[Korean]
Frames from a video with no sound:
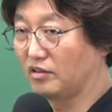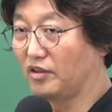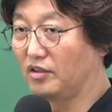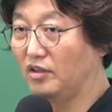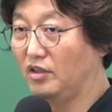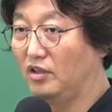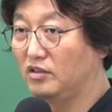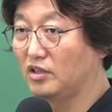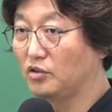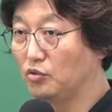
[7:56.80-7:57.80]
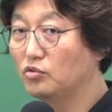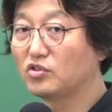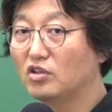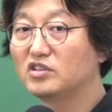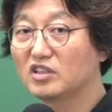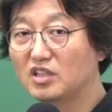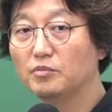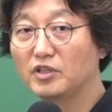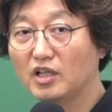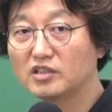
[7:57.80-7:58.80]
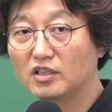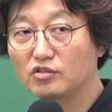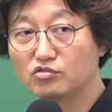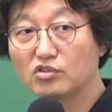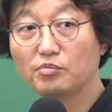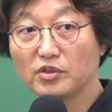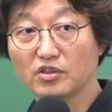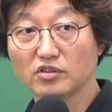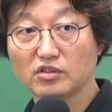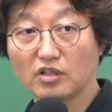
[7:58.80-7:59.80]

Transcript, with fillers: 되는 거예요. 자, 요 절차 때문에 하는 게 축첩 변경이에요.